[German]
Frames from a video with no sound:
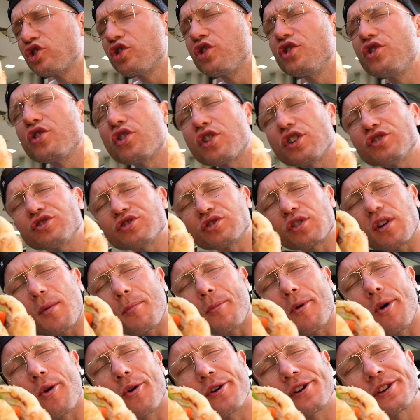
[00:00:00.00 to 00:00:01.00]
schöne Röstung
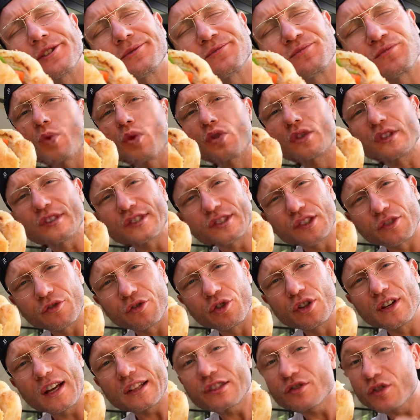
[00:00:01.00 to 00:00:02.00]
am Brot. Brot ist
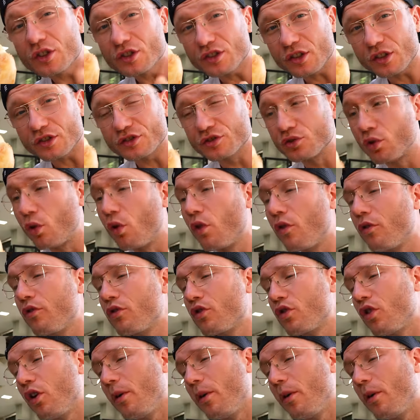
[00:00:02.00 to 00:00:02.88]
gefühlt, als würde es aus dem Ofen